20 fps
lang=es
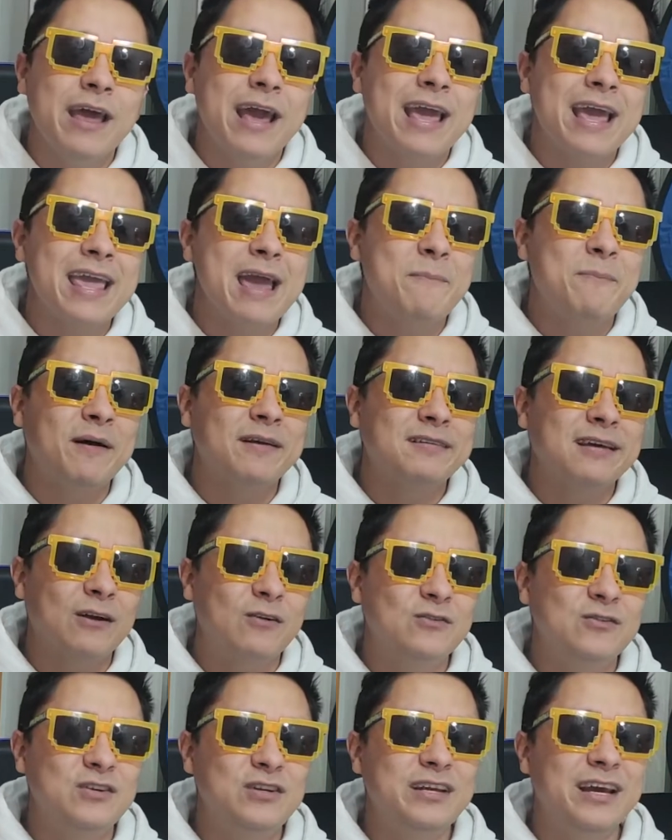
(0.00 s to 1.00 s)
de que ya
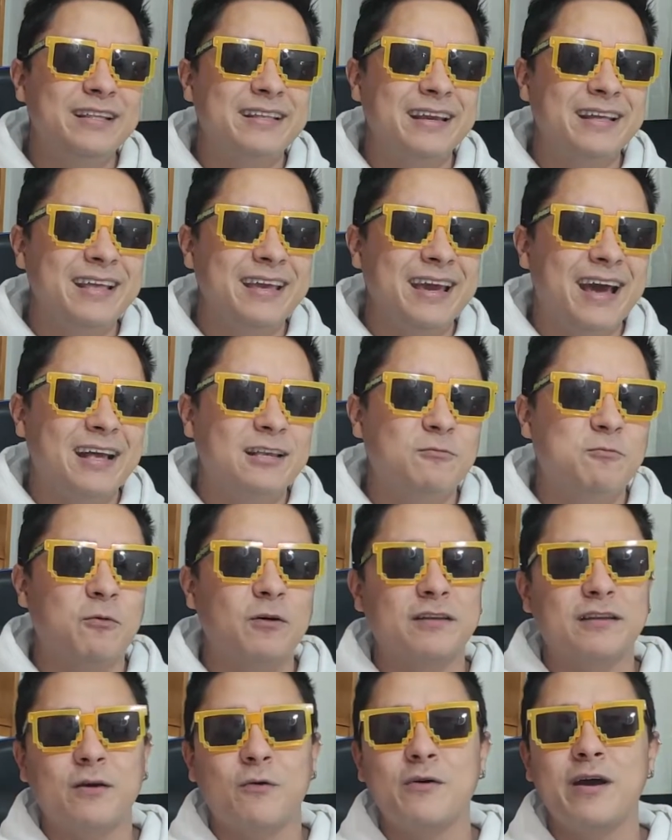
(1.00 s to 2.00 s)
pasaron 7 días,
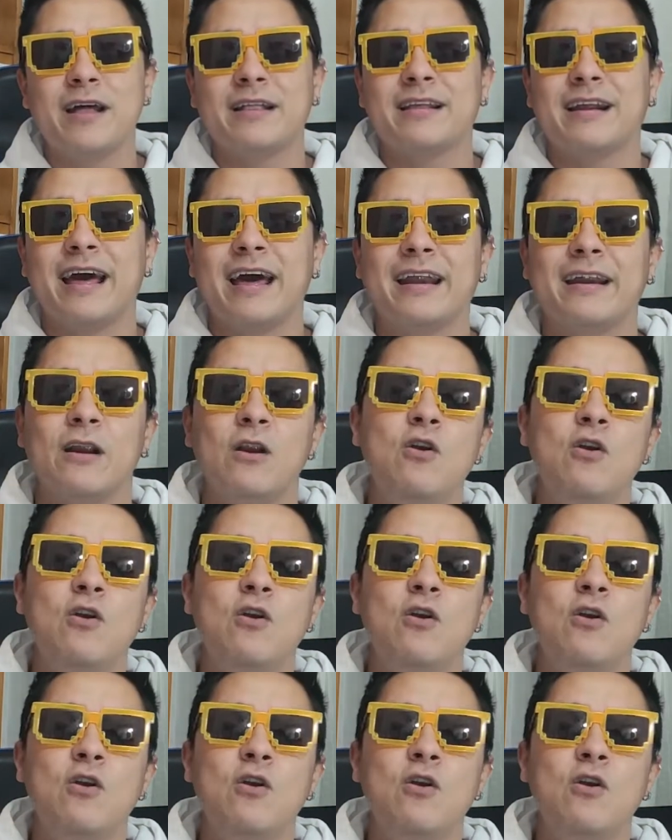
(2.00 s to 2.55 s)
pues te voy a traer